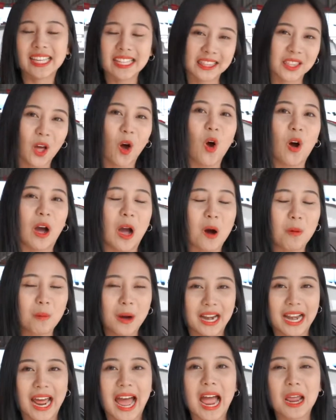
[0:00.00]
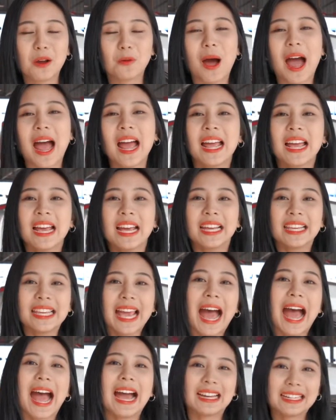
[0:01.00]
ติดต่อเข้ามาได้ว่า
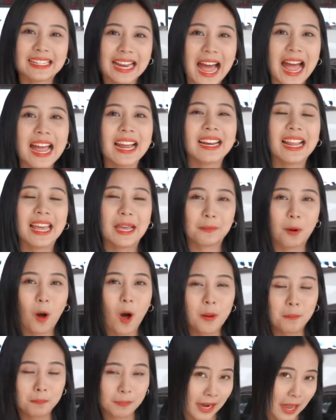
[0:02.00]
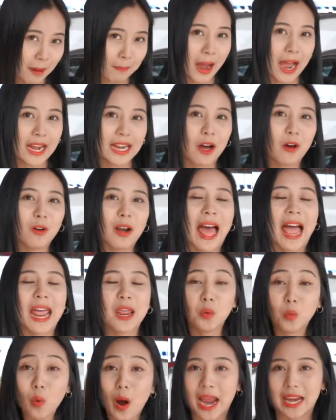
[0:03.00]
อยากได้เลทผ่อนประมาณเท่าไร
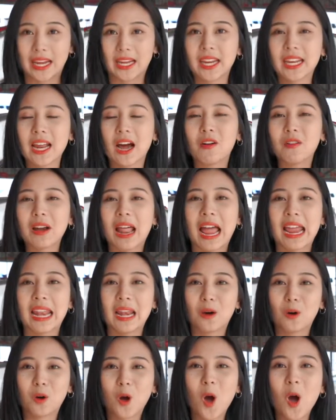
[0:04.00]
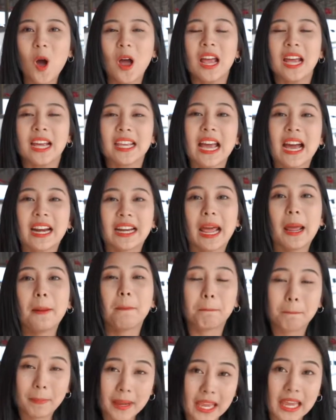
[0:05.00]
ไหวที่เท่าไรแล้วก็อยากได้
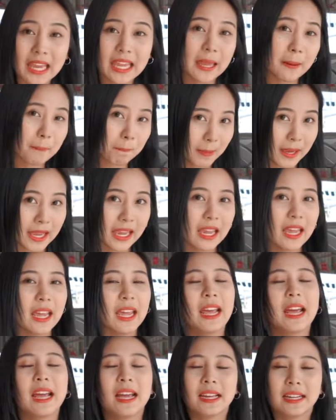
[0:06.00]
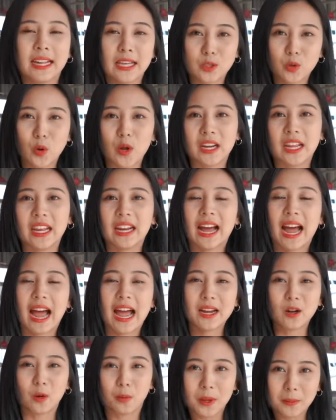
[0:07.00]
ปีกี่ปีในส่วนนี้นะคะ
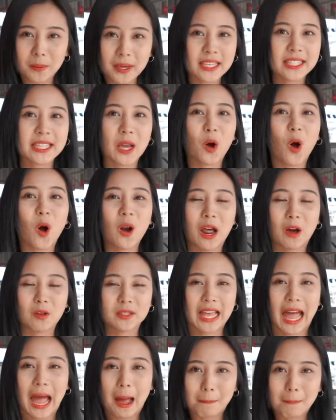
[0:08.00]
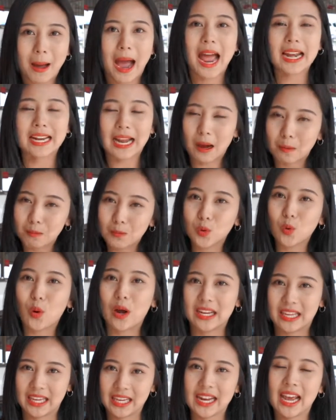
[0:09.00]
เดี๋ยวพี่ๆเซลล์ของเราสามารถคำนว
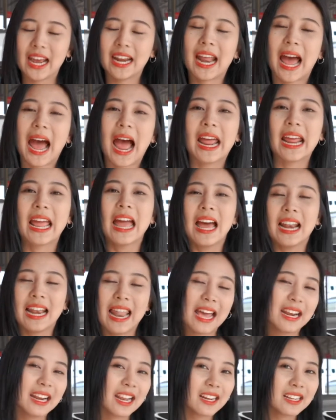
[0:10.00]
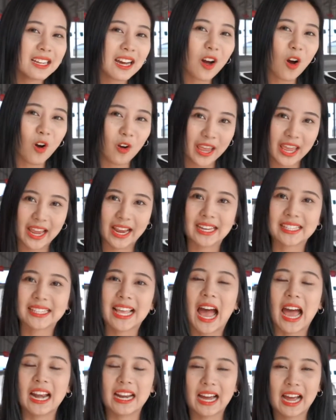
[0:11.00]
ณคิดให้ได้และในเรื่องของเอก
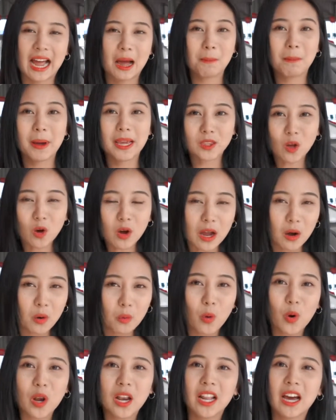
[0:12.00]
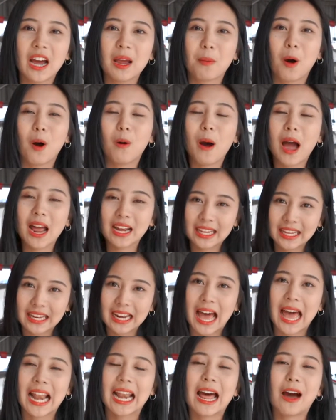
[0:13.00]
สารนะคะไม่ต้องกังวลเลยเพราะว่าที่
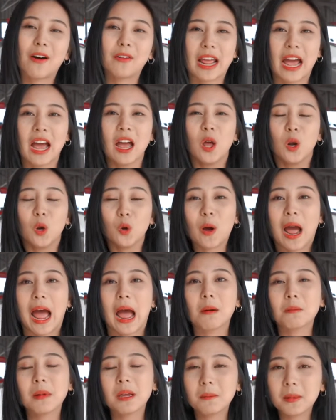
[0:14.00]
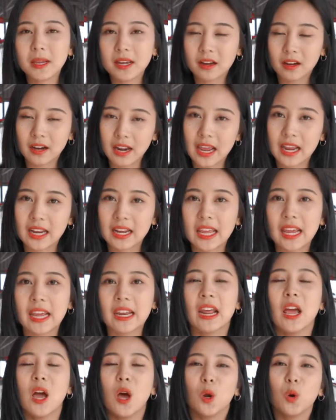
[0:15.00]
ร้านเราเนี่ยลูกค้าไม่มีเครดิต
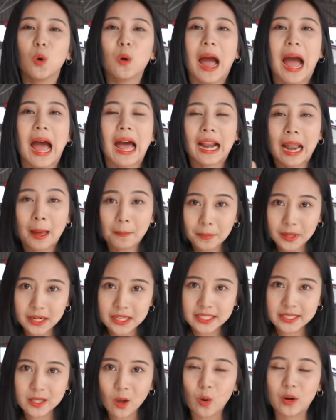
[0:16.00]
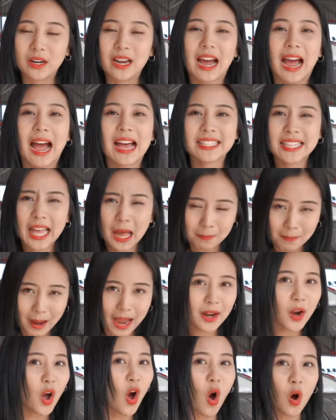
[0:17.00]
ลูกค้ารับเงินสดนะคะ สามา
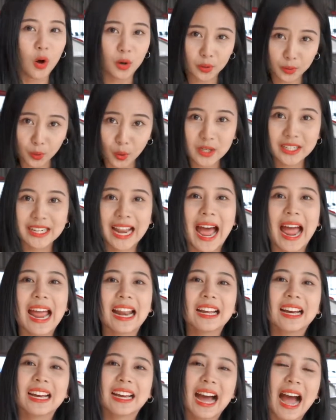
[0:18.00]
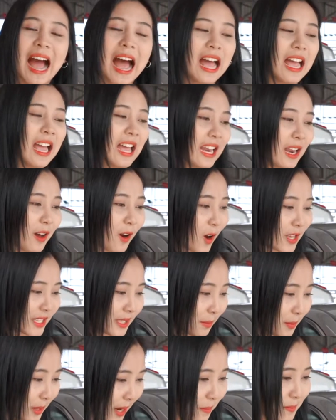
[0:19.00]
รถออกรถได้เลยค่ะ แล้วก็
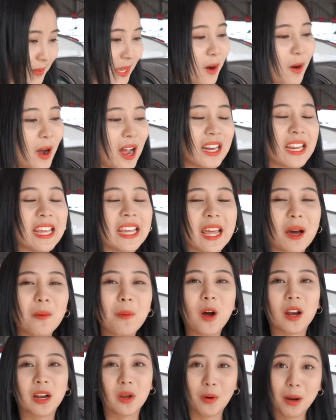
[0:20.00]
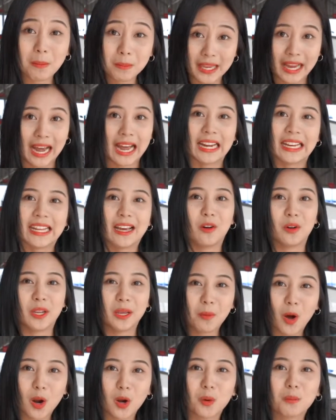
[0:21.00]
สำหรับเจ้าคันนี้แก้วบอกเลยว่ามีคันเดียว
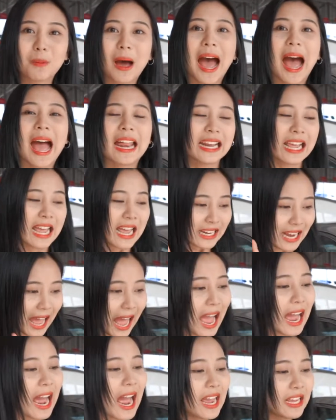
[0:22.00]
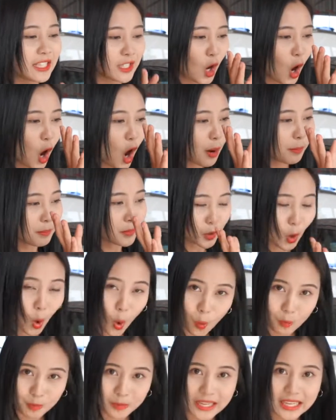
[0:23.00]
ที่บอยรถบ้าน ถ้าใครชอบโฉ
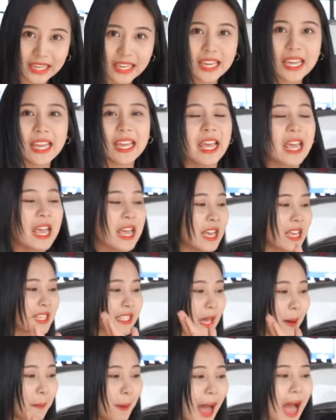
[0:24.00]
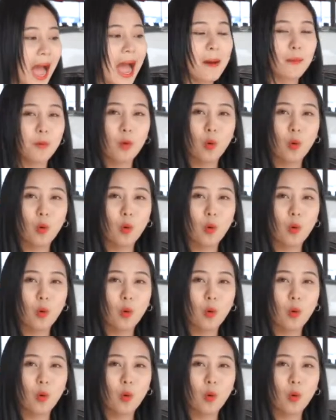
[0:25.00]
มนี้สภาพ